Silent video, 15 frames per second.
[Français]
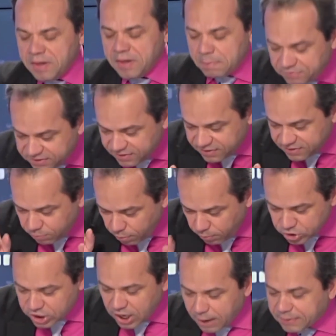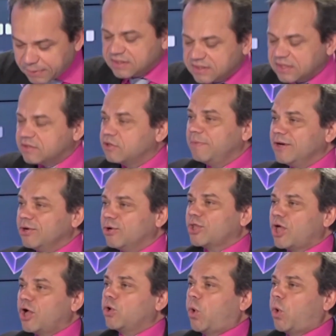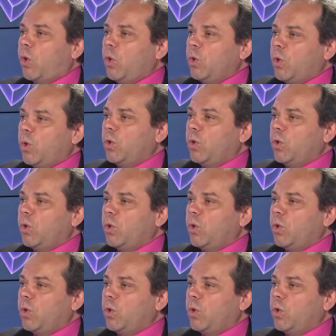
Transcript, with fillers: Mais visiblement, j'ai appris cette semaine qu'on a un gros, gros,